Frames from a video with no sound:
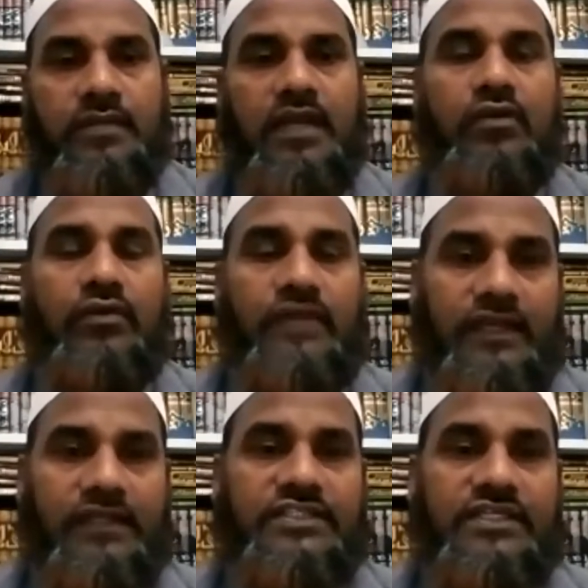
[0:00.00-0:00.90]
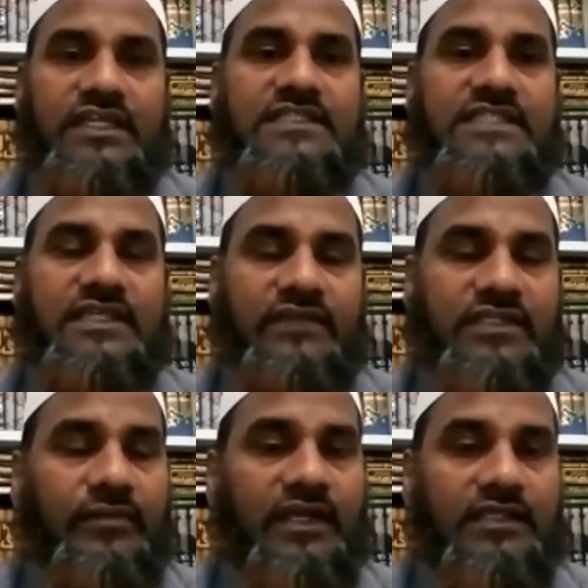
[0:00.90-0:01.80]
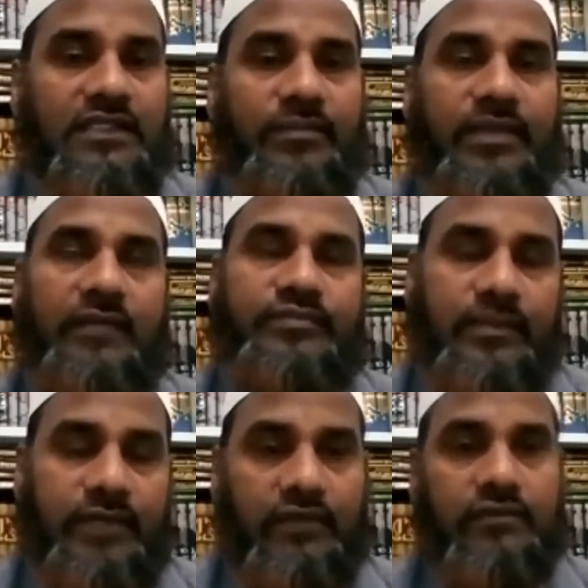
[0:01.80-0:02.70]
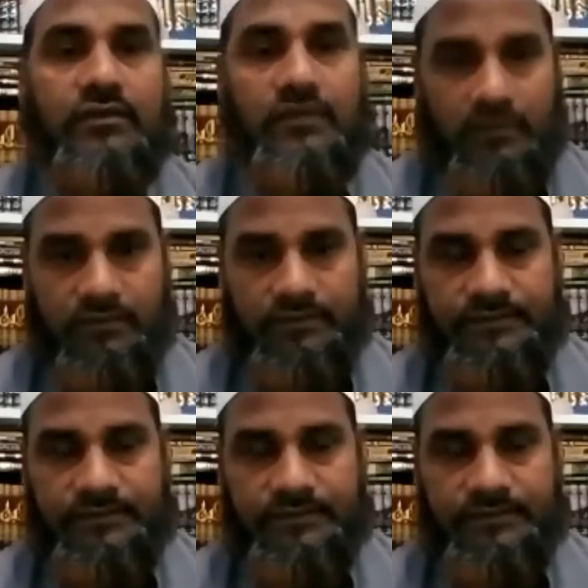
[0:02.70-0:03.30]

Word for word: మనకు ఏ చిన్న జీవితం అయితే ప్రాప్తమై ఉందో